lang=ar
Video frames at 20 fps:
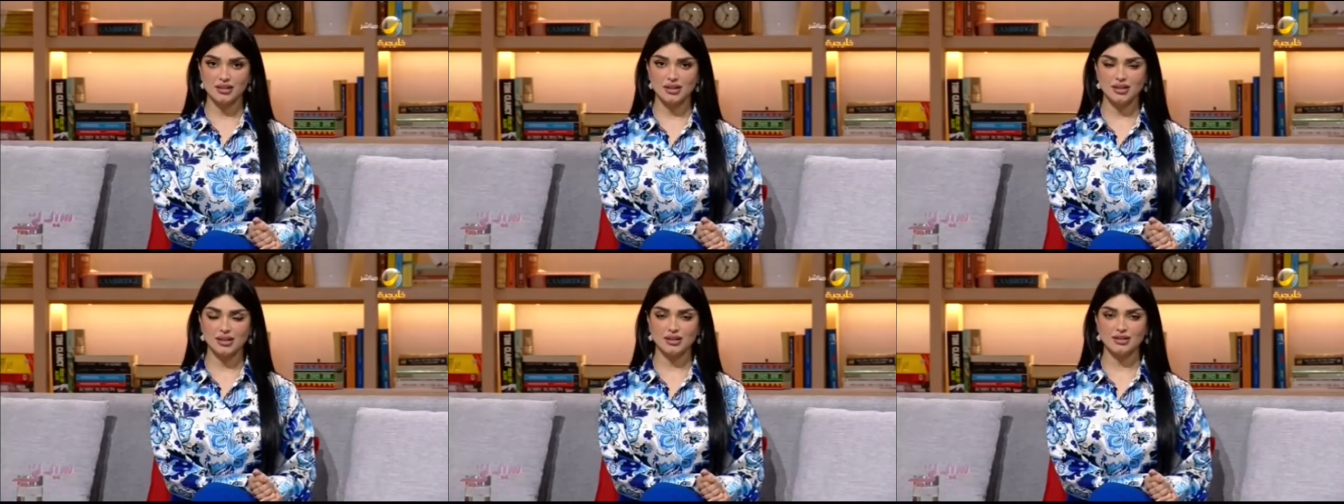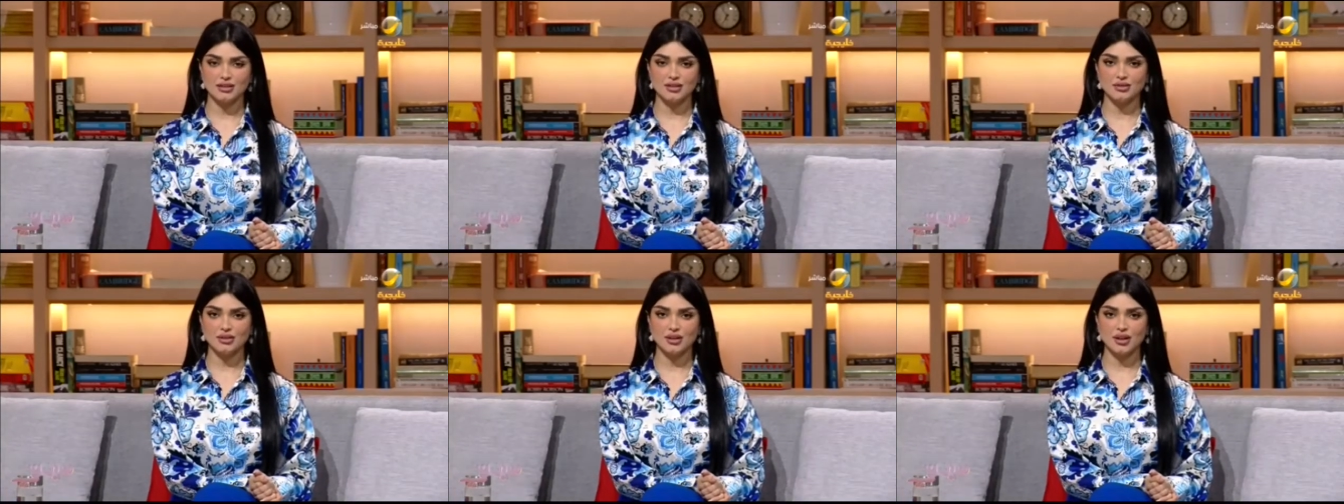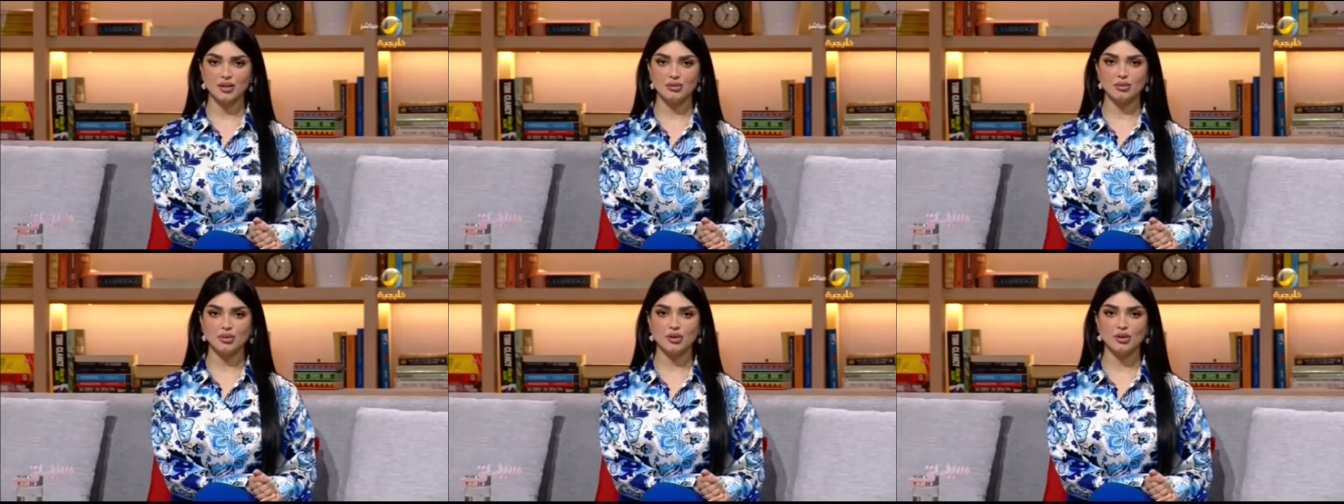
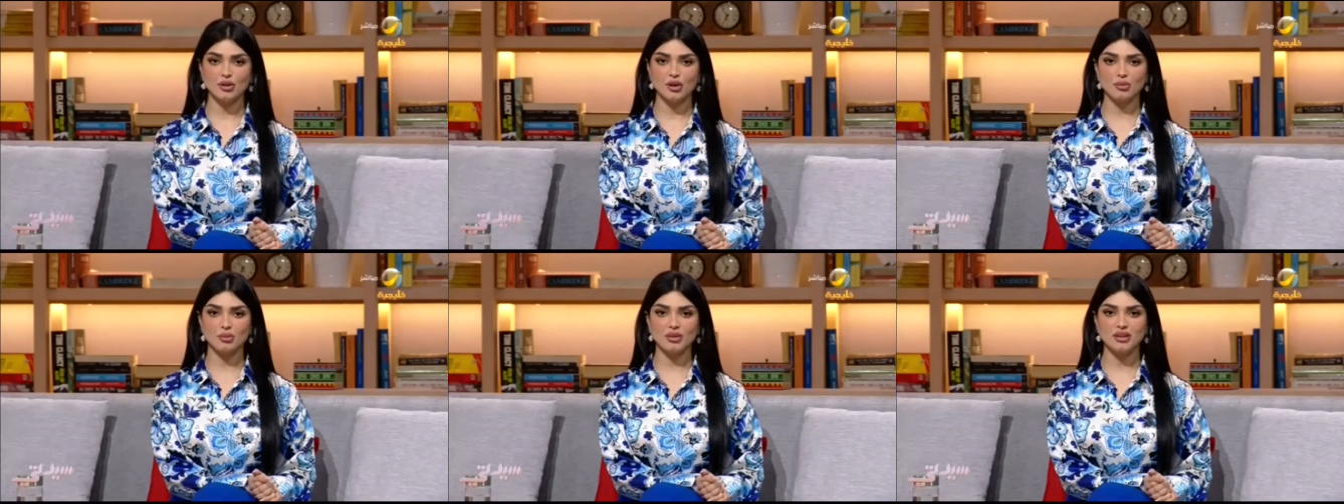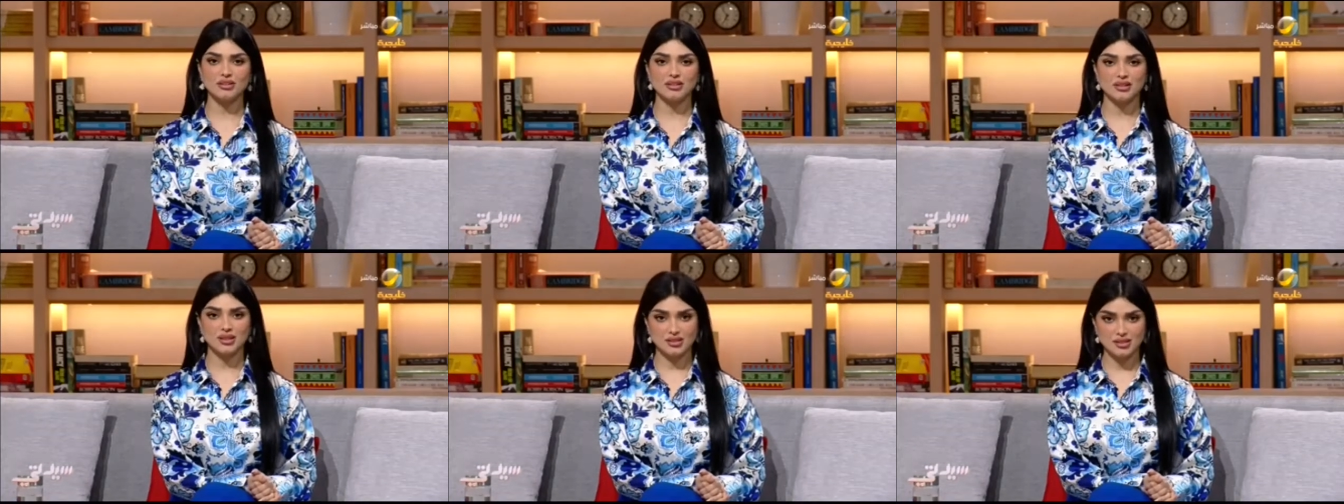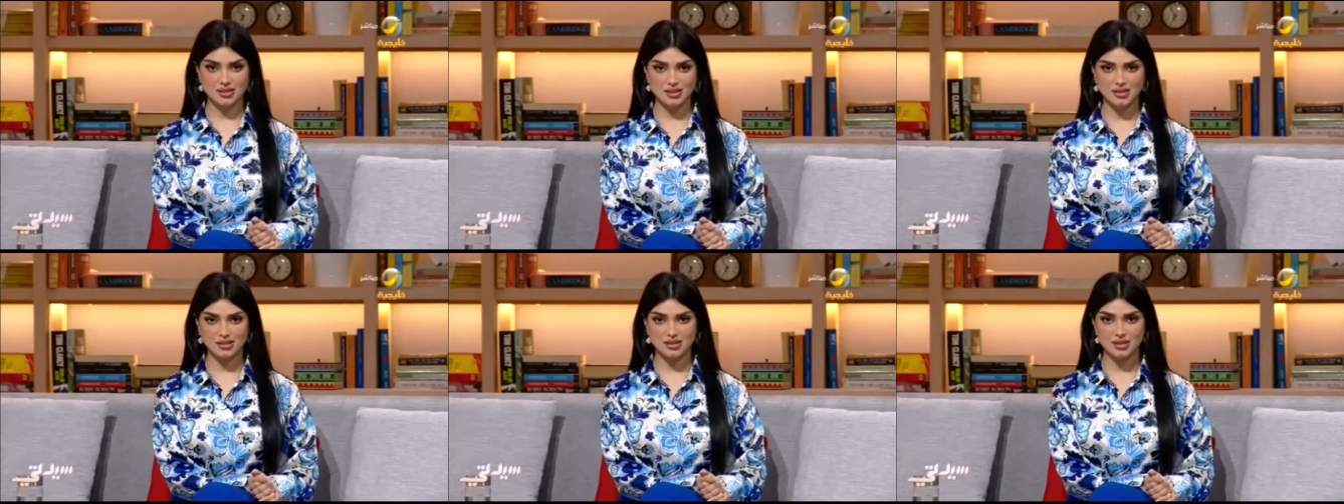للاحتفال بيوم
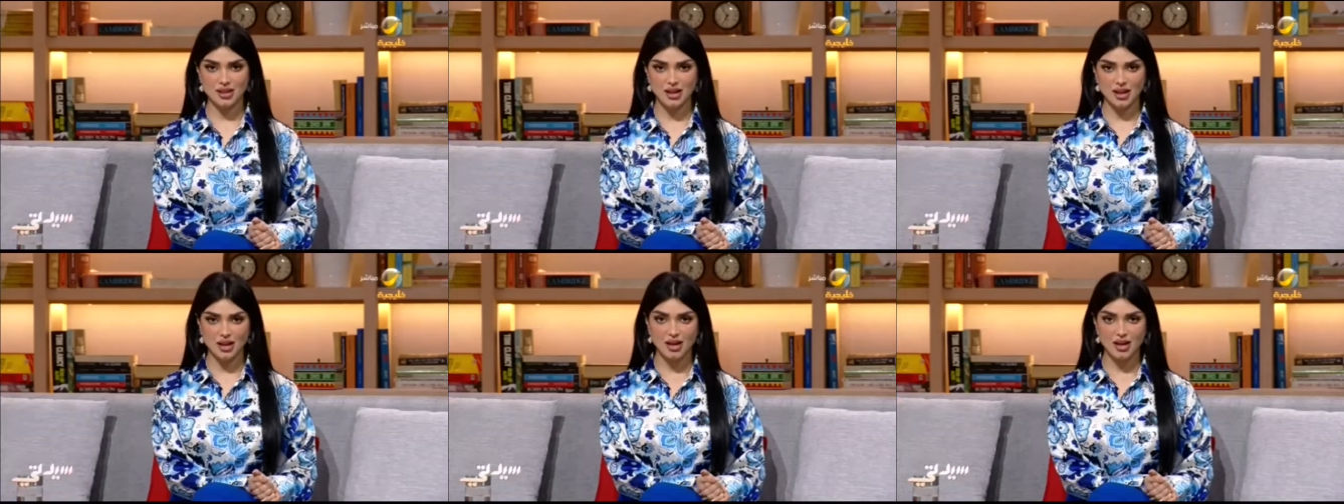التأسيس